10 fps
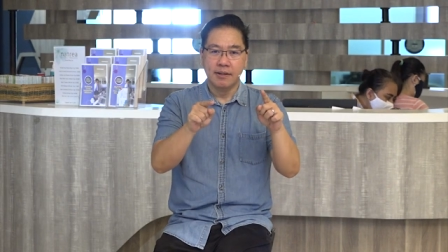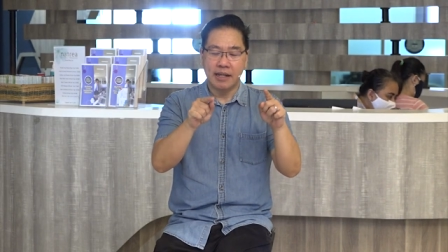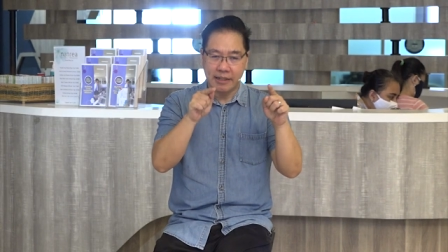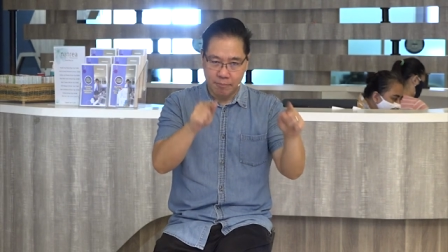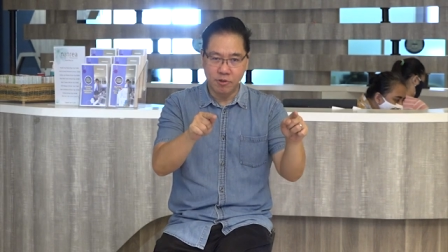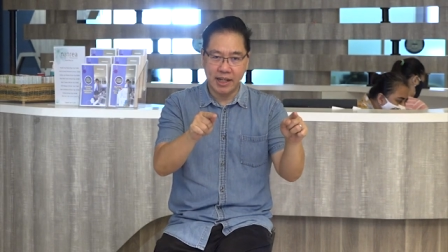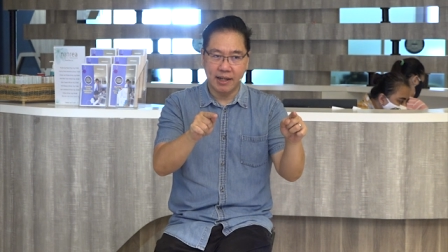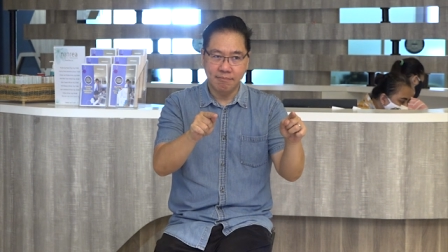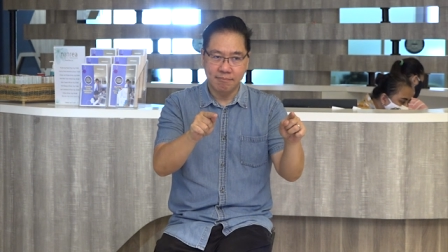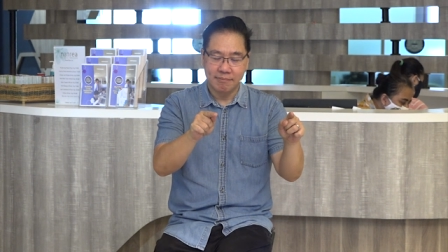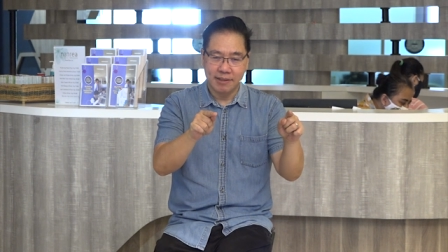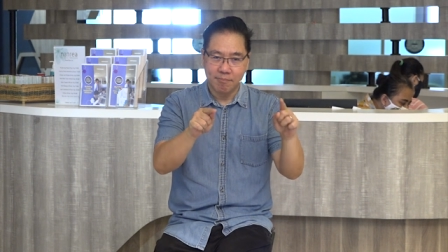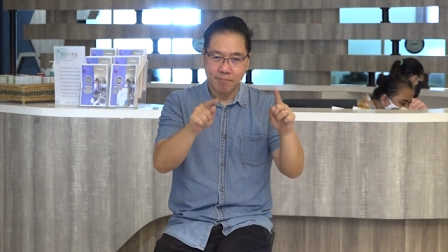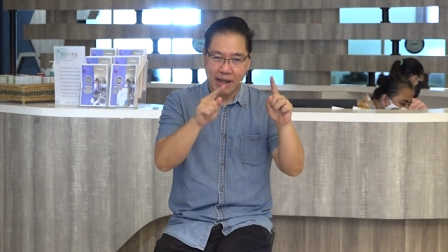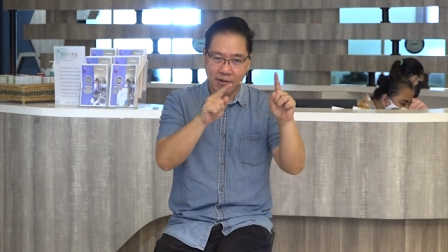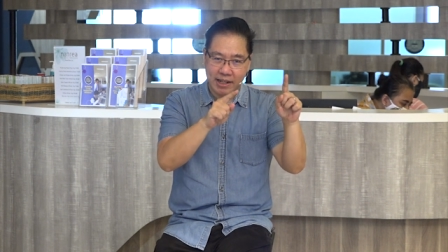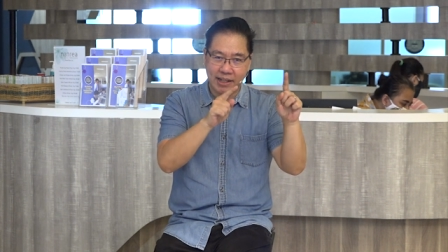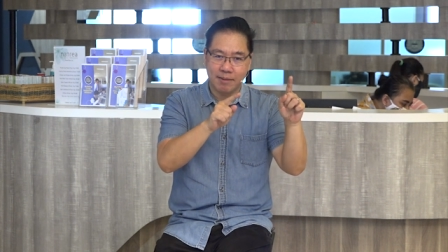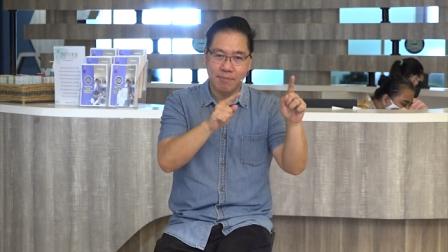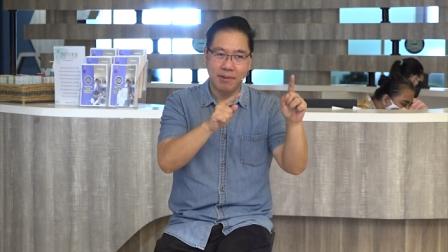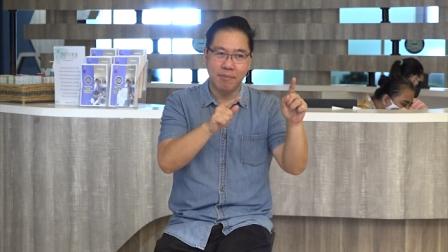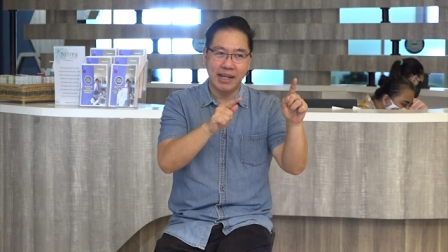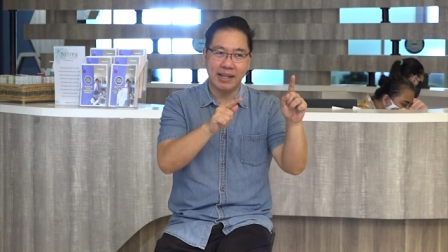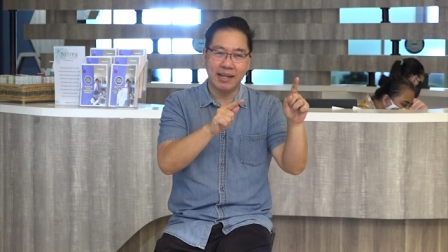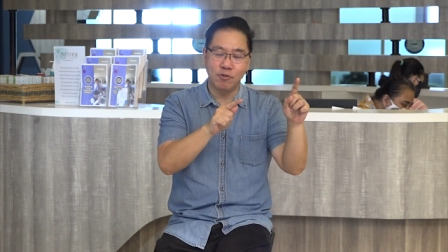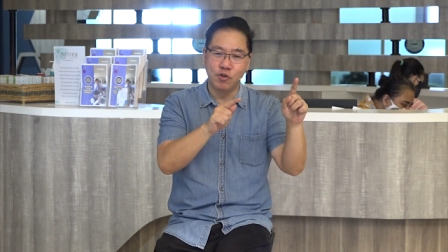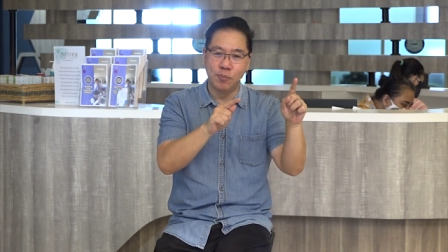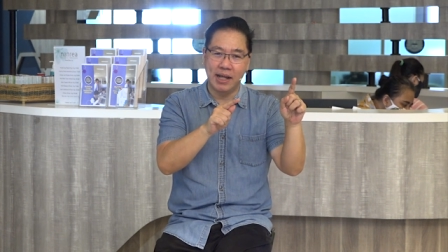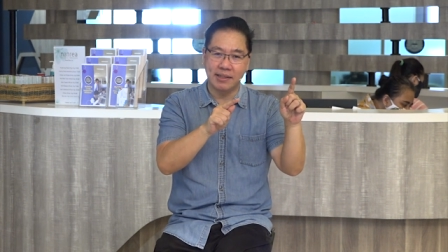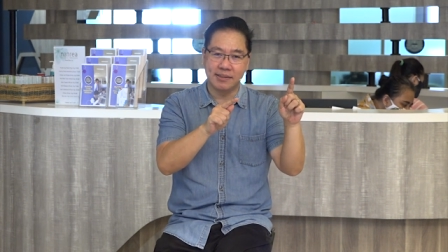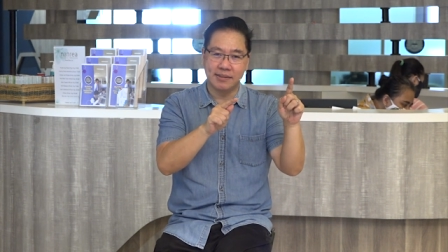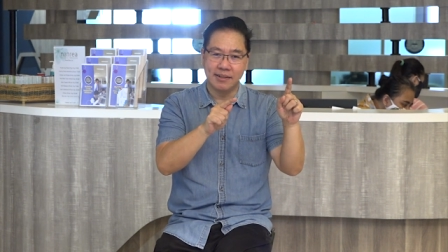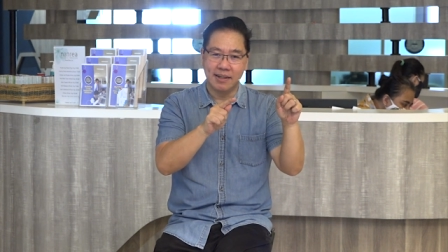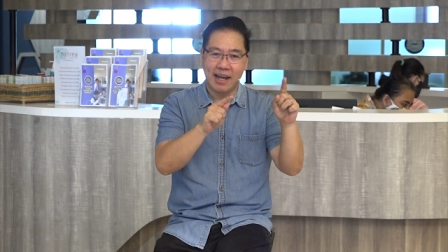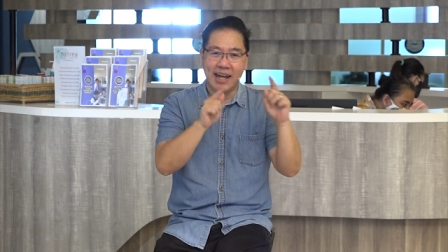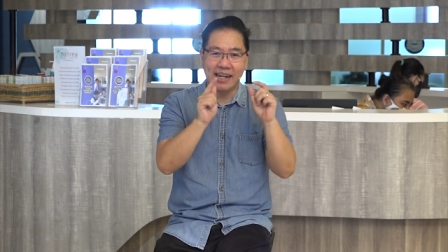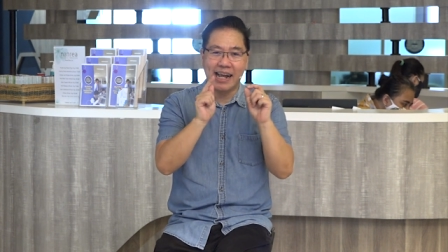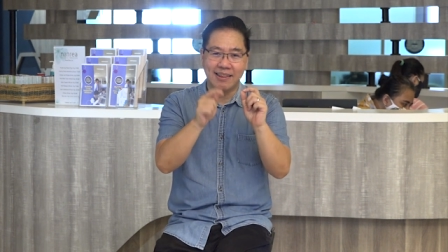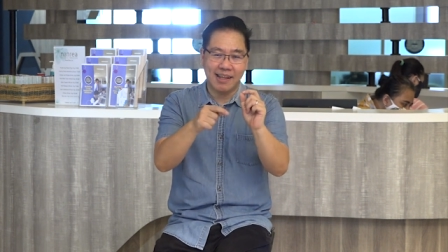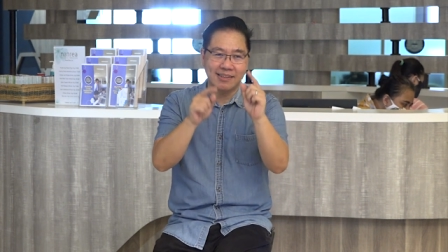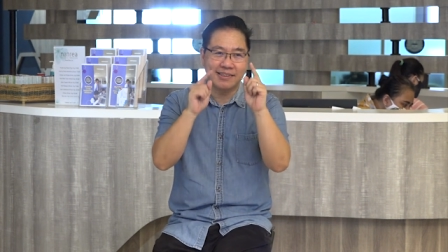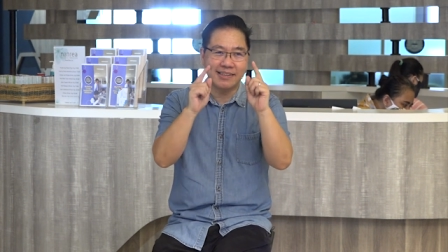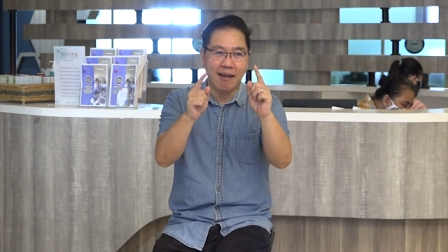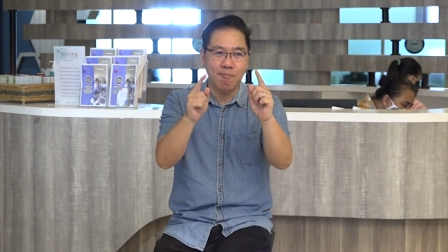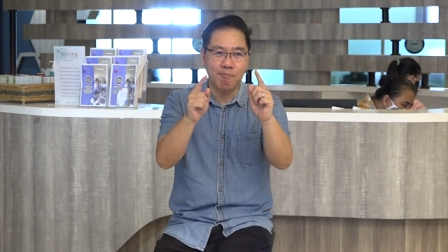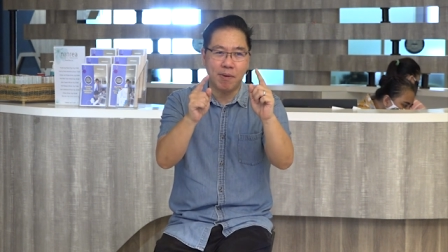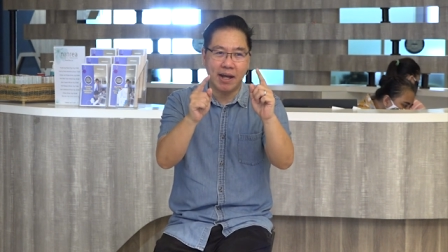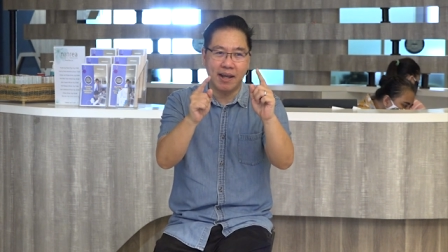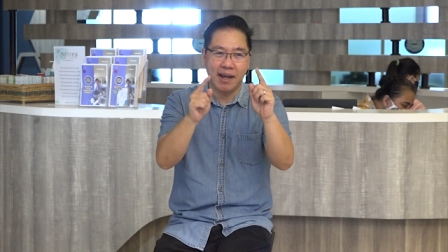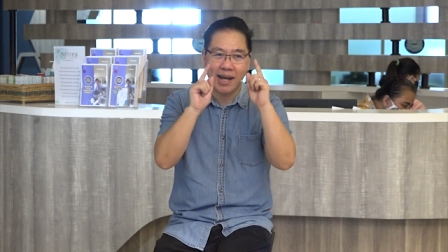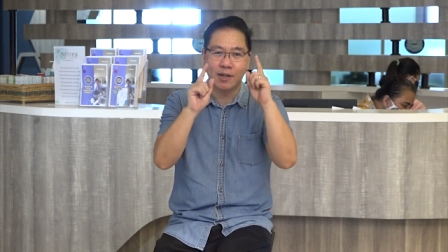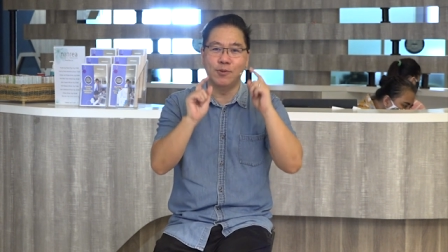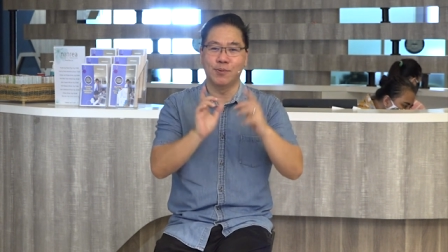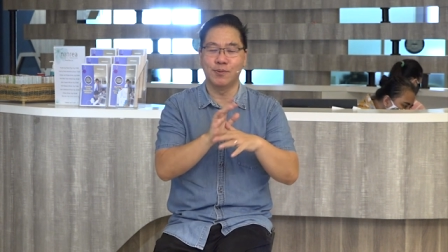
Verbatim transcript: Dan kemudian kalau kita kembali melihat ayat 17, ada kata sampai aku.